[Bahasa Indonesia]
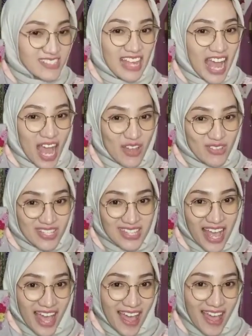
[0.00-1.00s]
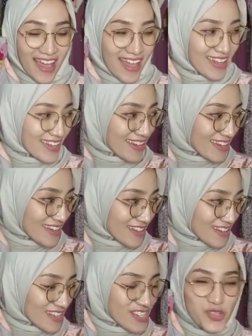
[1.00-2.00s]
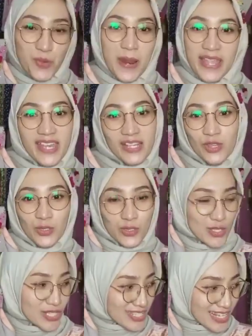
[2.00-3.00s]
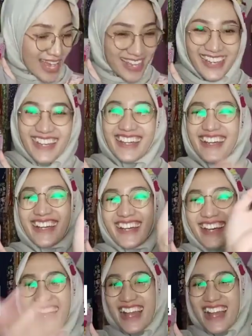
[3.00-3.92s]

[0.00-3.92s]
Kita kasih tahu say. Ini jumlahnya ada tujuh say.